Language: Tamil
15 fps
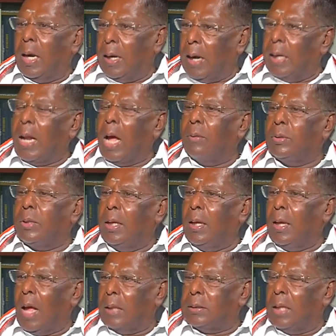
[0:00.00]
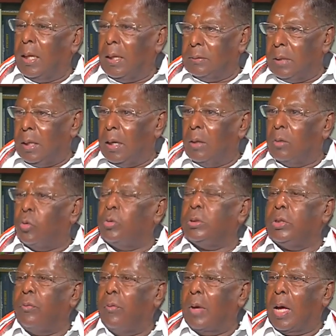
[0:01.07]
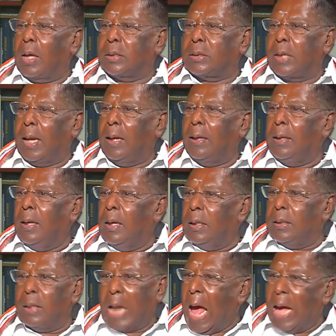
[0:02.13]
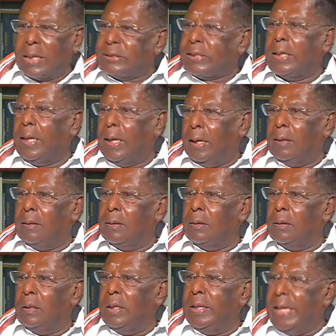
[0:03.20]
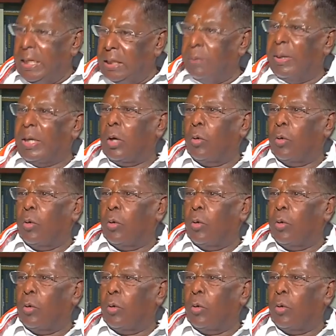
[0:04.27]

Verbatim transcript: ரெண்டாவது அந்த அந்த டூ ஜி விவகாரத்தில் இது நாங்கள் செய்யலை நீதிமன்ற